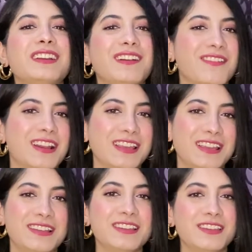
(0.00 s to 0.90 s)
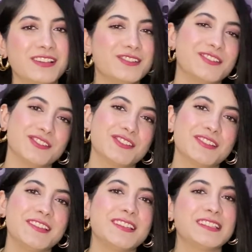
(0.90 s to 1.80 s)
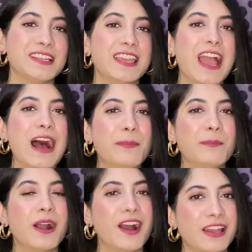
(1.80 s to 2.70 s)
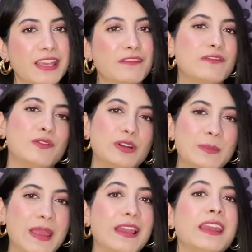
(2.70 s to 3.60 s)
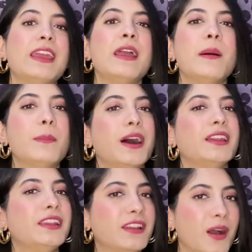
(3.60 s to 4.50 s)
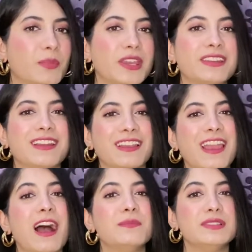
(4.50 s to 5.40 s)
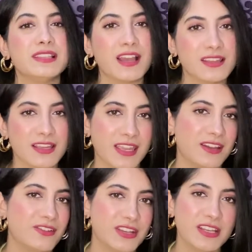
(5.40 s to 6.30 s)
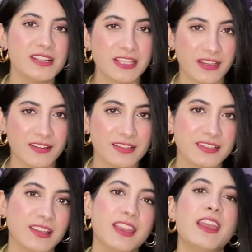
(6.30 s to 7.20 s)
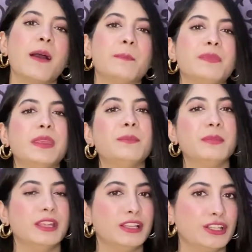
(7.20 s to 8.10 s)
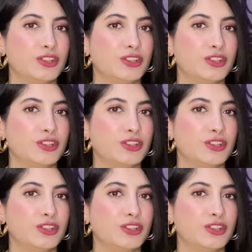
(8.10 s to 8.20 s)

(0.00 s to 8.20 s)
करवाने के लिए ये इंस्ट्रक्शंस दी जाती हैं कि आप खाने के फ़ौर पहले पानी ना पिए ताकि आप ज़्यादा कैलोरी इनटेक कर सकें अपने मील के